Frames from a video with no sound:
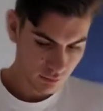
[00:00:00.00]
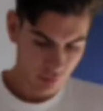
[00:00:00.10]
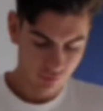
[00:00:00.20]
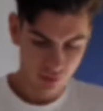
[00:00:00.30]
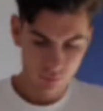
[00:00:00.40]

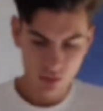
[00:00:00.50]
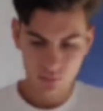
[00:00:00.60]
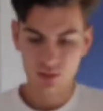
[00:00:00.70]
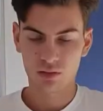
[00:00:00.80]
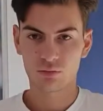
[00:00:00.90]
bequemer,
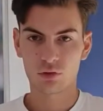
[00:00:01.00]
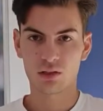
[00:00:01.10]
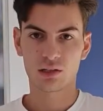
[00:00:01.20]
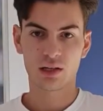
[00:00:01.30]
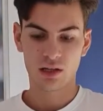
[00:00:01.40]
aber ich wollte
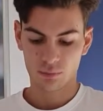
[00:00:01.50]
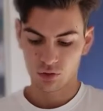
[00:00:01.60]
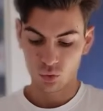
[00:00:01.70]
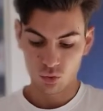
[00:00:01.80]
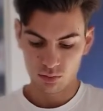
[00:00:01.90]
halt eine haben,
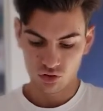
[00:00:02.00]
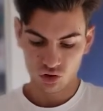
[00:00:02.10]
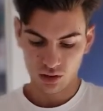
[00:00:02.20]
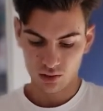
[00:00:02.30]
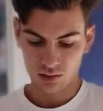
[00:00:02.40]
die übelst
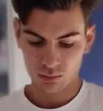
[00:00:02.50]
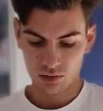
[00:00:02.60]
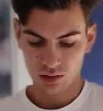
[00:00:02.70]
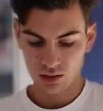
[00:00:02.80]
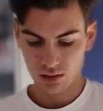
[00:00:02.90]
schick ist, damit
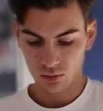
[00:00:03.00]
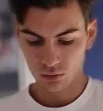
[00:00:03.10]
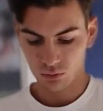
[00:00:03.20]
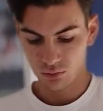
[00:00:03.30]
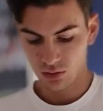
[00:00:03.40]
ich sie jetzt auch
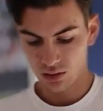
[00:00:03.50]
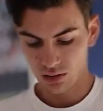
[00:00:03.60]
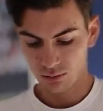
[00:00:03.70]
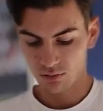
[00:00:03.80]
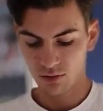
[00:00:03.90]
so für die
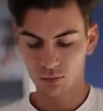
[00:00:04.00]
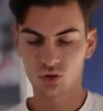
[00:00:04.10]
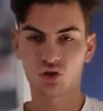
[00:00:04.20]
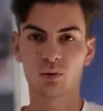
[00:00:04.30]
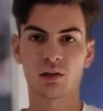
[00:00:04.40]
ganzen
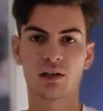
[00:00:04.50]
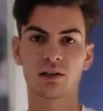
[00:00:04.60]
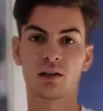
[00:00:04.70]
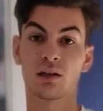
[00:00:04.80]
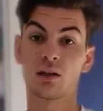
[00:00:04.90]
Bewerbungsgespräche
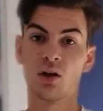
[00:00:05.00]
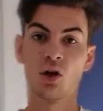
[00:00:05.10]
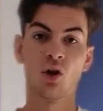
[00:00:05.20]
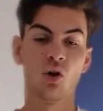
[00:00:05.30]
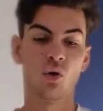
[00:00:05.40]
anziehen kann.
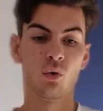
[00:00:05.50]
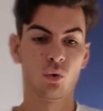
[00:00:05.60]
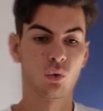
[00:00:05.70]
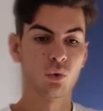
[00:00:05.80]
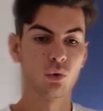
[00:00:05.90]

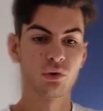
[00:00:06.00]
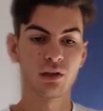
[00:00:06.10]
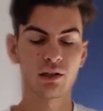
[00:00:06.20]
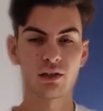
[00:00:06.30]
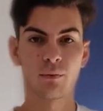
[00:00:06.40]
Und
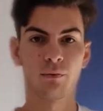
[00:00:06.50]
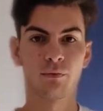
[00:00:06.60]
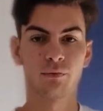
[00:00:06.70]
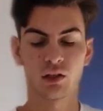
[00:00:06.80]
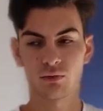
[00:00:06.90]
yes,
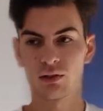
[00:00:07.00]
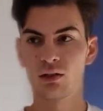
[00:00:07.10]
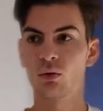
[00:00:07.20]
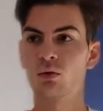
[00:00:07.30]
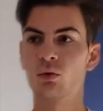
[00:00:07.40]
das war die
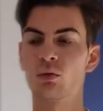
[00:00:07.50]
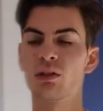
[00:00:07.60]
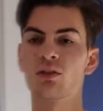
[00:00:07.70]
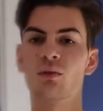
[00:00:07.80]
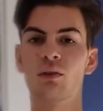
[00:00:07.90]
Hose und
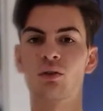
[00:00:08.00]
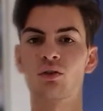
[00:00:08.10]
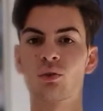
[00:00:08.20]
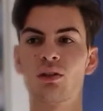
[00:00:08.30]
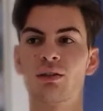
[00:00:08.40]
jetzt kommen wir noch
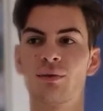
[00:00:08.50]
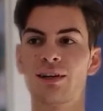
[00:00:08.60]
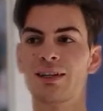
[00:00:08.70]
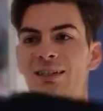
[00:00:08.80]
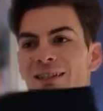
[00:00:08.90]
zu den
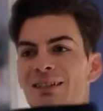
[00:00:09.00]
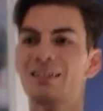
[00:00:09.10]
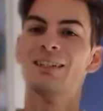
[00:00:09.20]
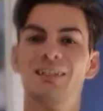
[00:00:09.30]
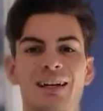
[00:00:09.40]
zwei
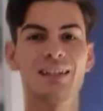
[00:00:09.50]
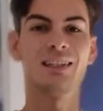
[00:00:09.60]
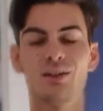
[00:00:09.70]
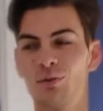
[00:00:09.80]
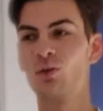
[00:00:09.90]
Sachen, die
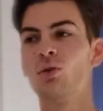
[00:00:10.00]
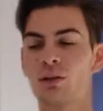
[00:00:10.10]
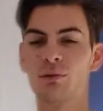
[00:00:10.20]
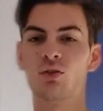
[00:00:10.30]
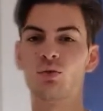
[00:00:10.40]
ich mir geholt
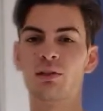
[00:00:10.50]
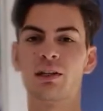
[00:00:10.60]
habe, die ich übelst